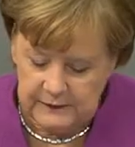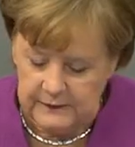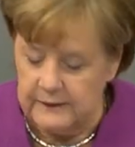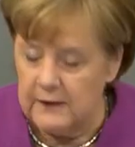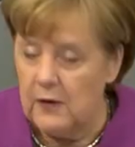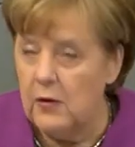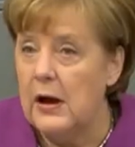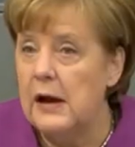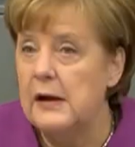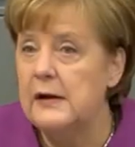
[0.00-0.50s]
ist
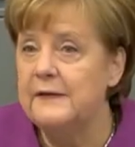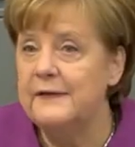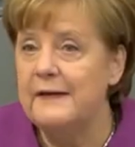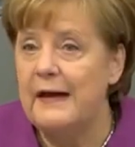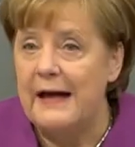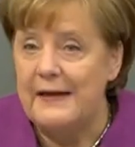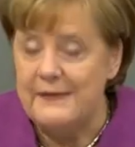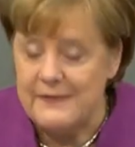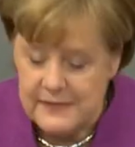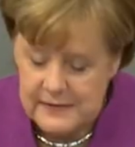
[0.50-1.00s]
es auch alles
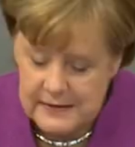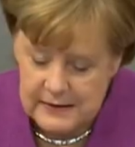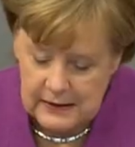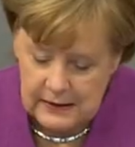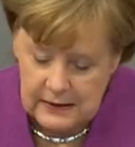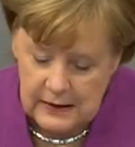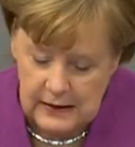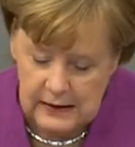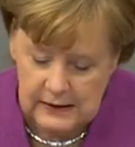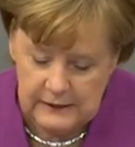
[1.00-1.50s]

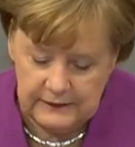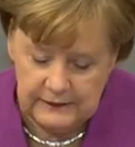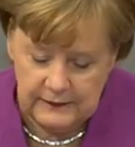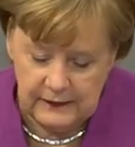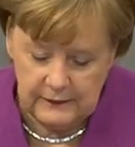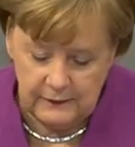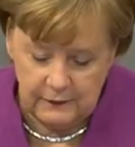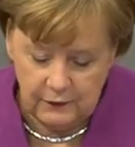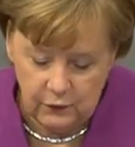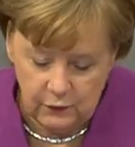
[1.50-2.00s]
andere als
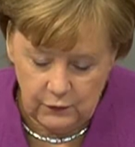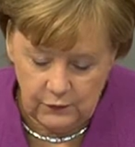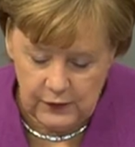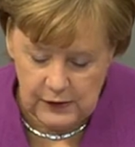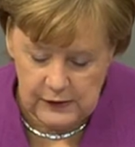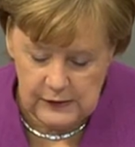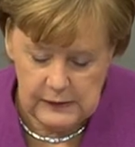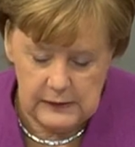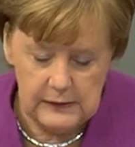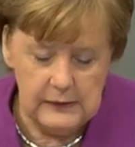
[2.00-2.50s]
ein
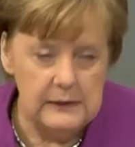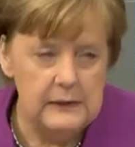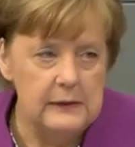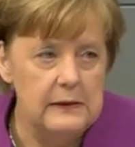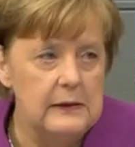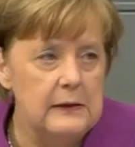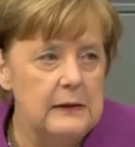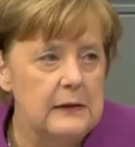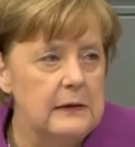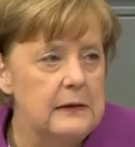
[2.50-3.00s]
Zufall,
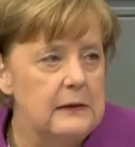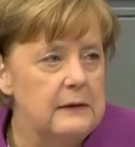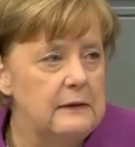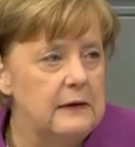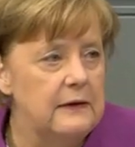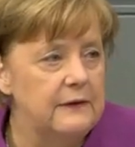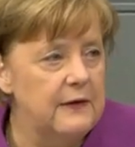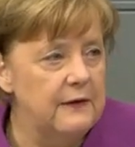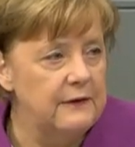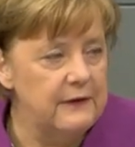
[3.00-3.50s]

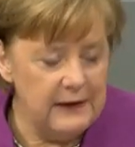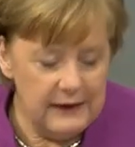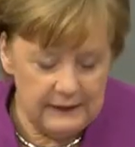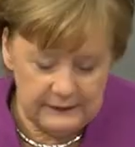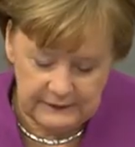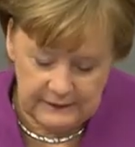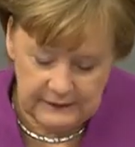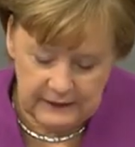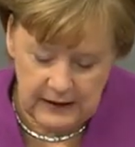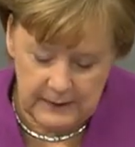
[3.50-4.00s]
dass das
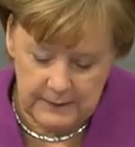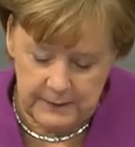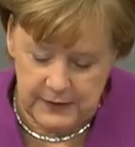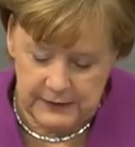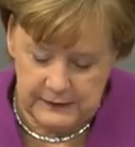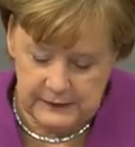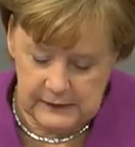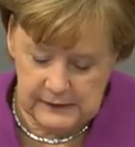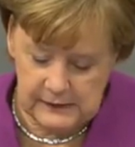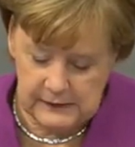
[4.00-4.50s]
erste
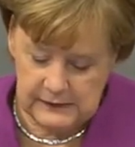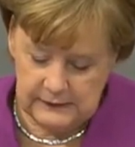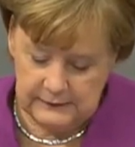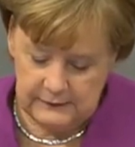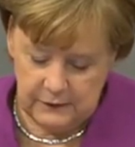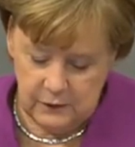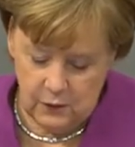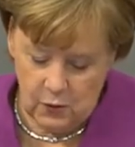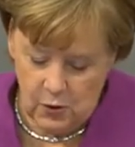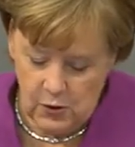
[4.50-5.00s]
Kapitel
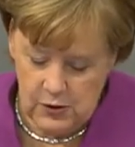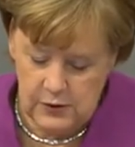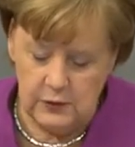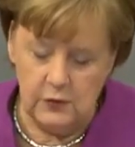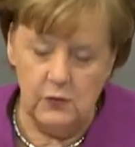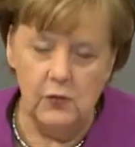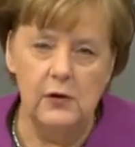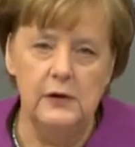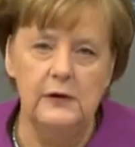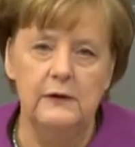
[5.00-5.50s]
des
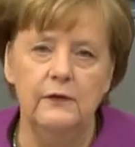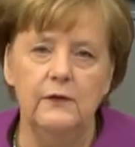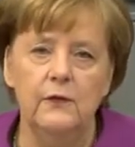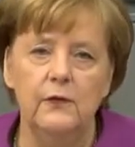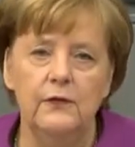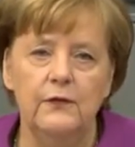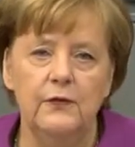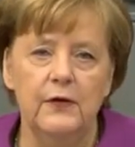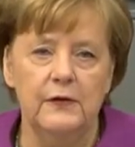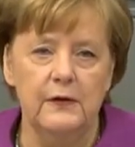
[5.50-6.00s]
neuen
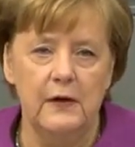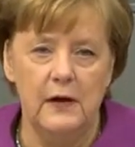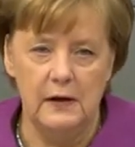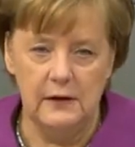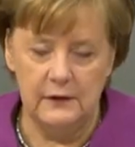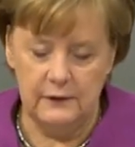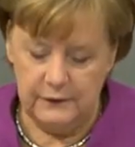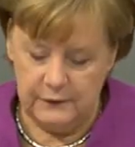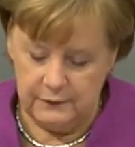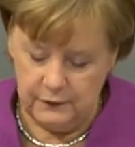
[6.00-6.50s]

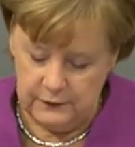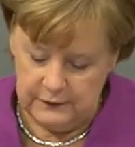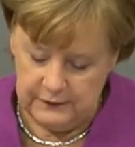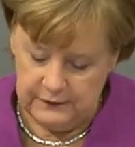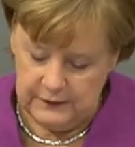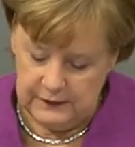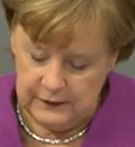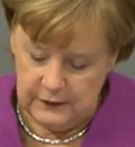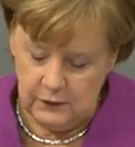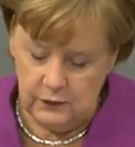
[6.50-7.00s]
Koalitionsvertrages von
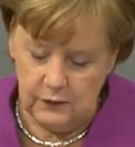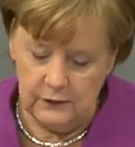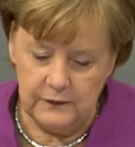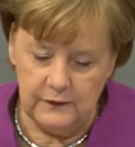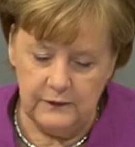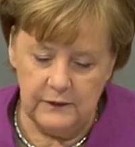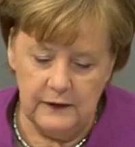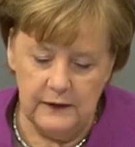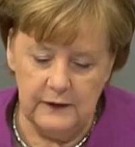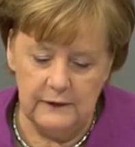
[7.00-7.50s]
CDU,
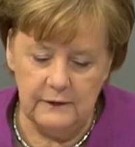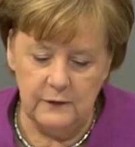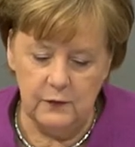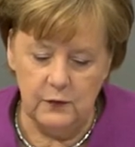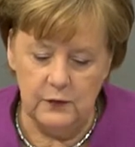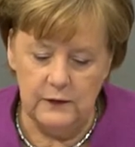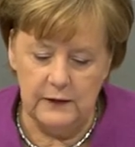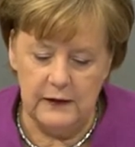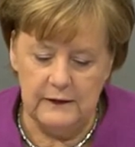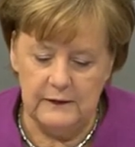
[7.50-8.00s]

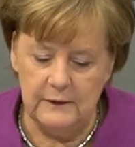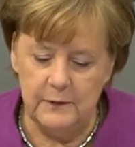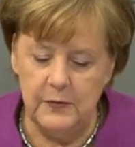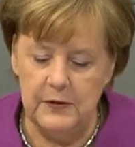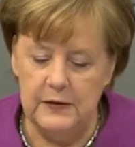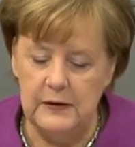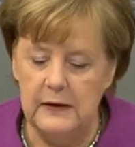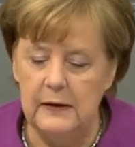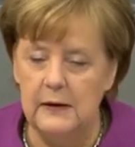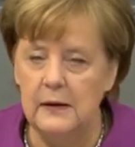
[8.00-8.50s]
CSU und
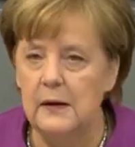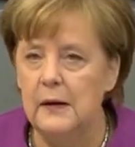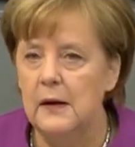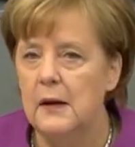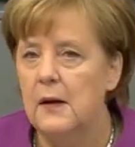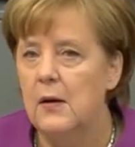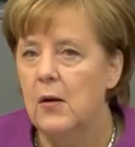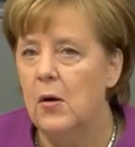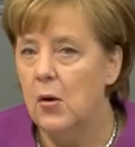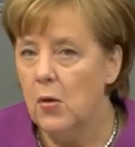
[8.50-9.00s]

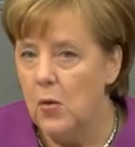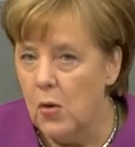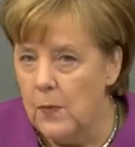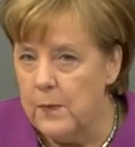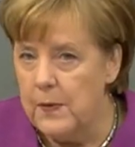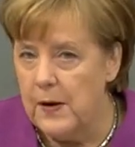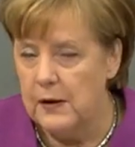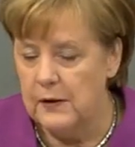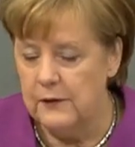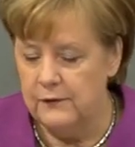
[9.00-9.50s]
SPD
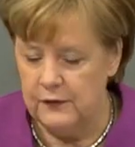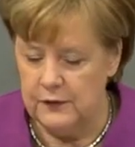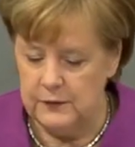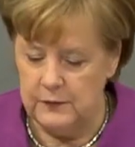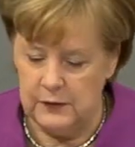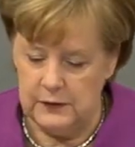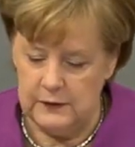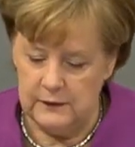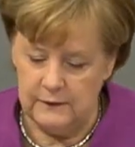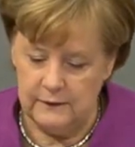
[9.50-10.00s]
Europa
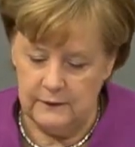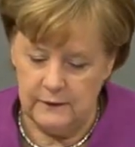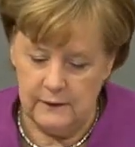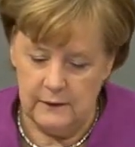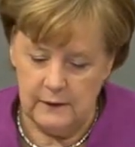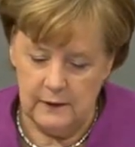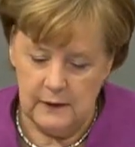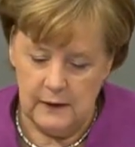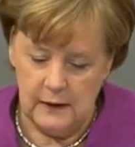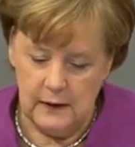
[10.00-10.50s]
gewidmet ist.
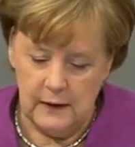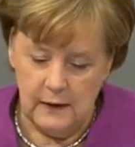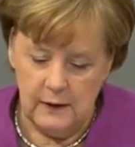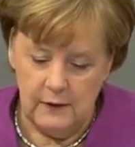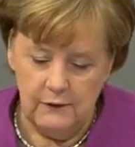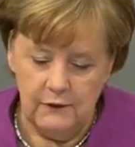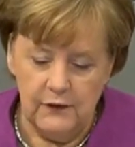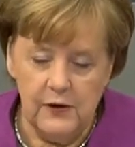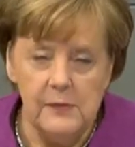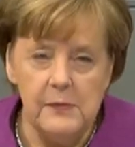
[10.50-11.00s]

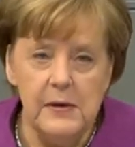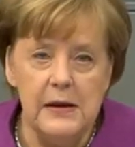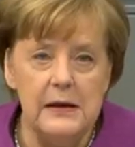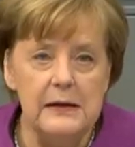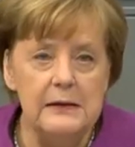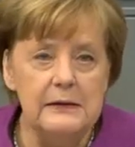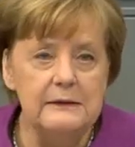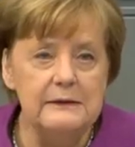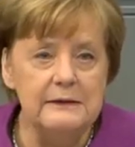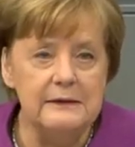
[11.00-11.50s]

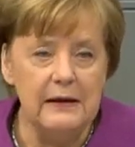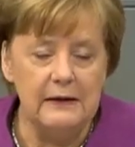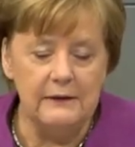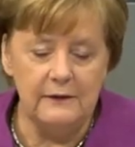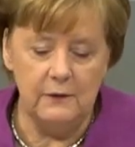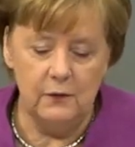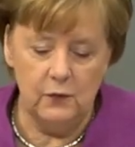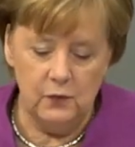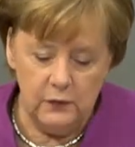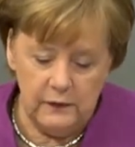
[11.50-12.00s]
Vielmehr ist
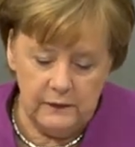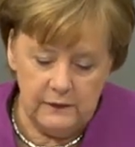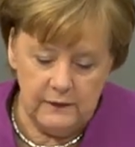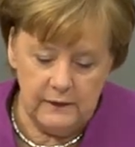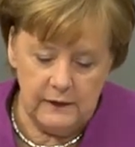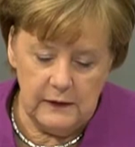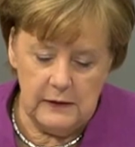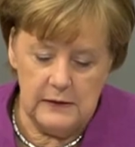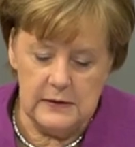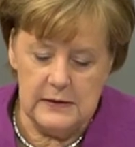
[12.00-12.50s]
das
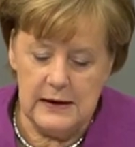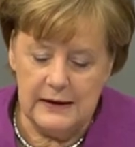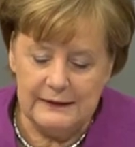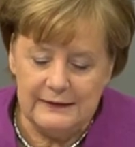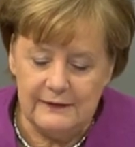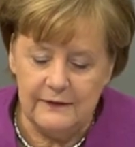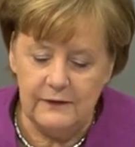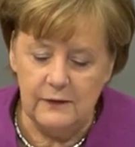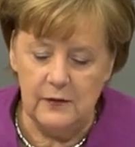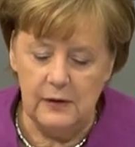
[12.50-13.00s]
unsere
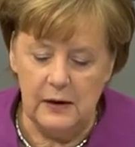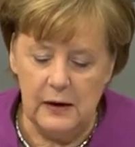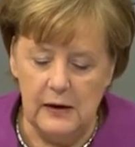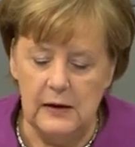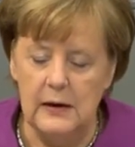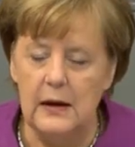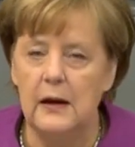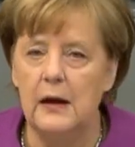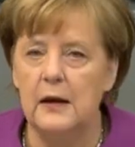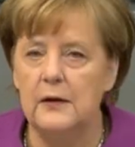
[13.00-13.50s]

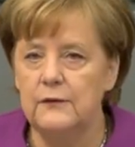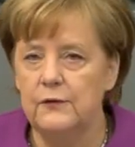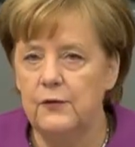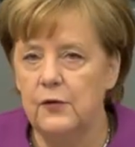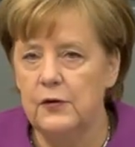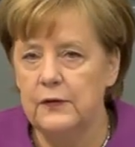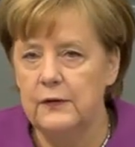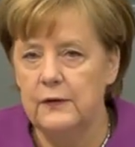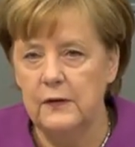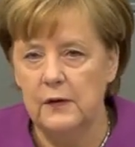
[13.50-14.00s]
nationale
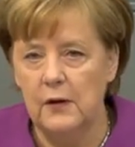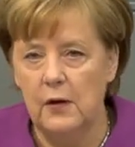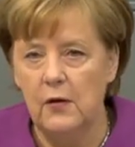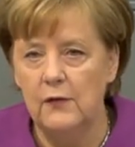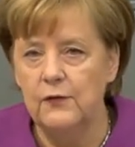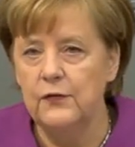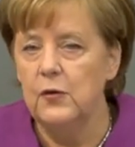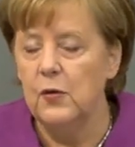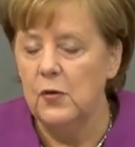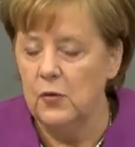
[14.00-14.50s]
Antwort
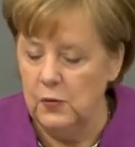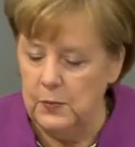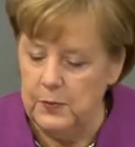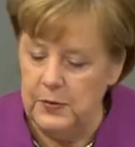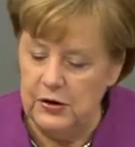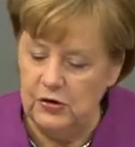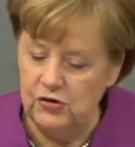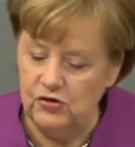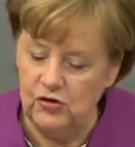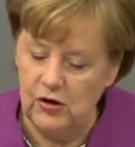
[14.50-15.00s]
auf die
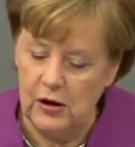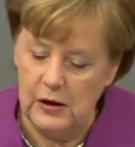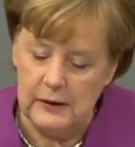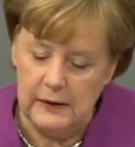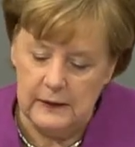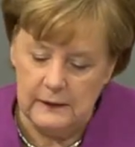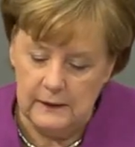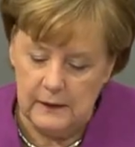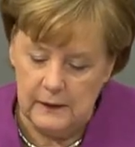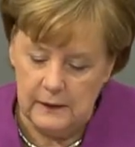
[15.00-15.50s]
europäische
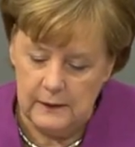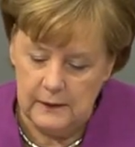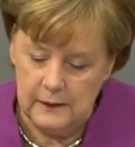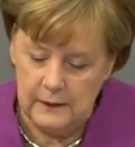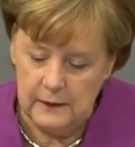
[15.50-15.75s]
Agenda.